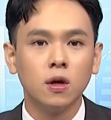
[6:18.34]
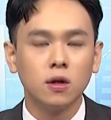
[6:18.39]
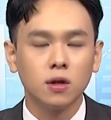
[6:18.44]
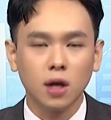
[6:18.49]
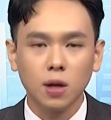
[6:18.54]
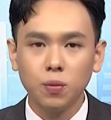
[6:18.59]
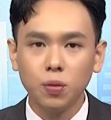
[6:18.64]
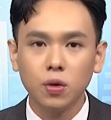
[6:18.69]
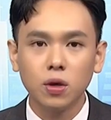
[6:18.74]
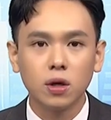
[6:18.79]

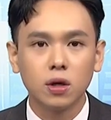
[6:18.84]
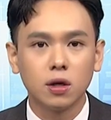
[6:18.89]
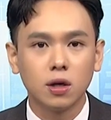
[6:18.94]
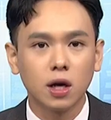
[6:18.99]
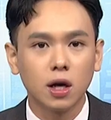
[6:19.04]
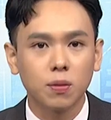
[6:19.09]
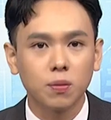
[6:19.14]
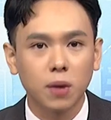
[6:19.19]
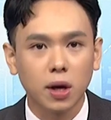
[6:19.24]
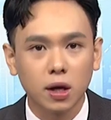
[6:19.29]
他不可能
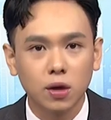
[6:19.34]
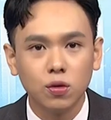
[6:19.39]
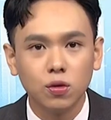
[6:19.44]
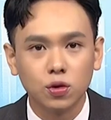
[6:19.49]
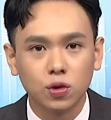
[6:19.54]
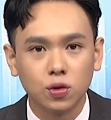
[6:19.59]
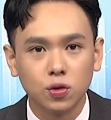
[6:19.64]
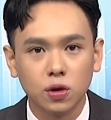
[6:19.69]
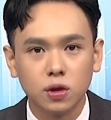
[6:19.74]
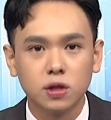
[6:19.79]
让美股
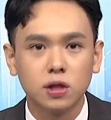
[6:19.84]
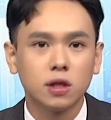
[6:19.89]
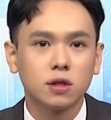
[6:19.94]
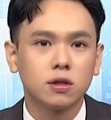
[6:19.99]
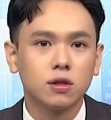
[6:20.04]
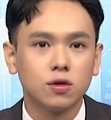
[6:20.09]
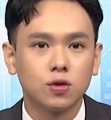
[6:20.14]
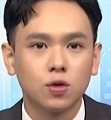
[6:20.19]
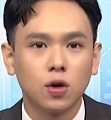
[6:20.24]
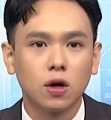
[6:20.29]
出现这样
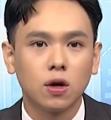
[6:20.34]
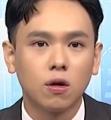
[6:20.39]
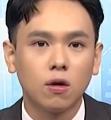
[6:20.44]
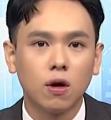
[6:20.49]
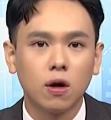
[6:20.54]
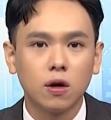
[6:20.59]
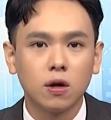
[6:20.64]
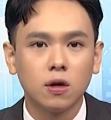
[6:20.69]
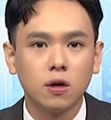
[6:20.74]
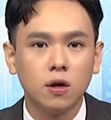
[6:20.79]
的状况，